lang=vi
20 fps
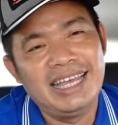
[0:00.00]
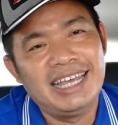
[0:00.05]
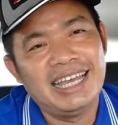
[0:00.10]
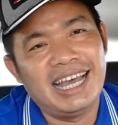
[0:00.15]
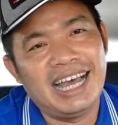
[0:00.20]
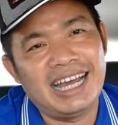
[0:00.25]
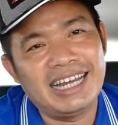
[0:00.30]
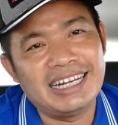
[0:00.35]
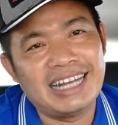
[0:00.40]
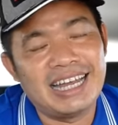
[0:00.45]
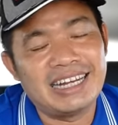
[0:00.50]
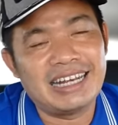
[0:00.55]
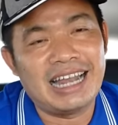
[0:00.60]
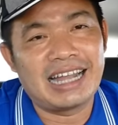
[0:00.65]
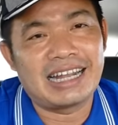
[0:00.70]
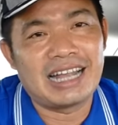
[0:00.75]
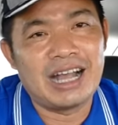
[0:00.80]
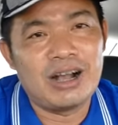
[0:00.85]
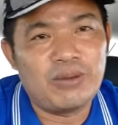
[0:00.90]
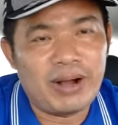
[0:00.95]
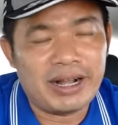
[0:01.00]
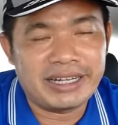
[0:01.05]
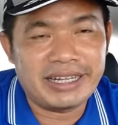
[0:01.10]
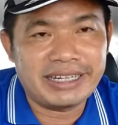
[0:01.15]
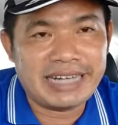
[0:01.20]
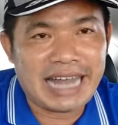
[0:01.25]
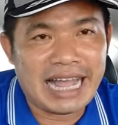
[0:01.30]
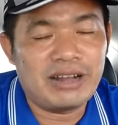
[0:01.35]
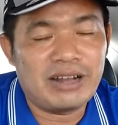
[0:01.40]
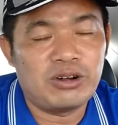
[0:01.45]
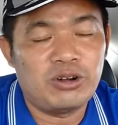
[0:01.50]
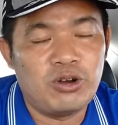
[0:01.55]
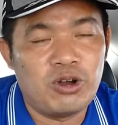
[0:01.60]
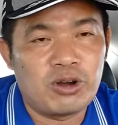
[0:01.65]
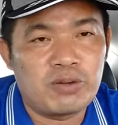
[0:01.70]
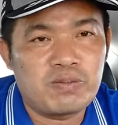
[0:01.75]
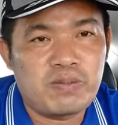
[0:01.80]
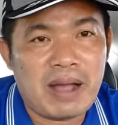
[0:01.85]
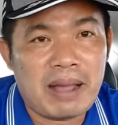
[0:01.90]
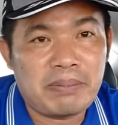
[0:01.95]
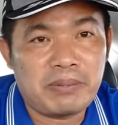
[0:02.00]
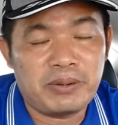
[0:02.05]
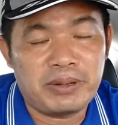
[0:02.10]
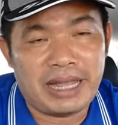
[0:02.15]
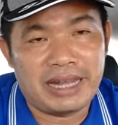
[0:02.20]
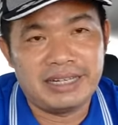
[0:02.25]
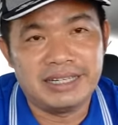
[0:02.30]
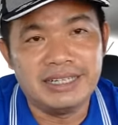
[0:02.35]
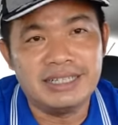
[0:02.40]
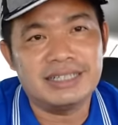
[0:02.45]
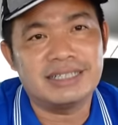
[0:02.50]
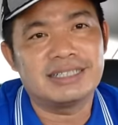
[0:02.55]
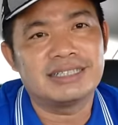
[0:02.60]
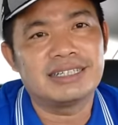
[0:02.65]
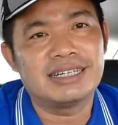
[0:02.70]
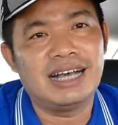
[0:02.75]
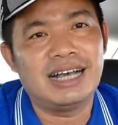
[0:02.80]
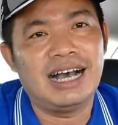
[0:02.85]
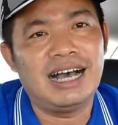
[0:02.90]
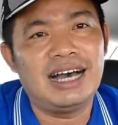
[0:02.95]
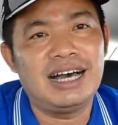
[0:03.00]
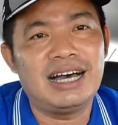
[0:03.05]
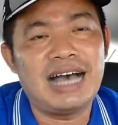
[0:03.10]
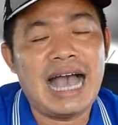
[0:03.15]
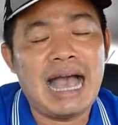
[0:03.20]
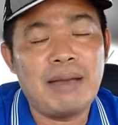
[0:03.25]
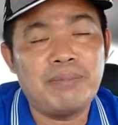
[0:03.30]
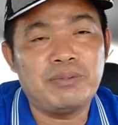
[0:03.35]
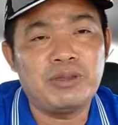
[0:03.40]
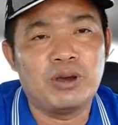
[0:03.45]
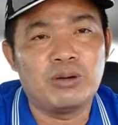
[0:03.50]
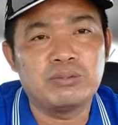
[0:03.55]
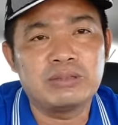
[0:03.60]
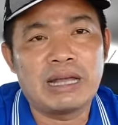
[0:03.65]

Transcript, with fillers: à, nên là cơ quan chức năng luật pháp của nhà nước à, áp dụng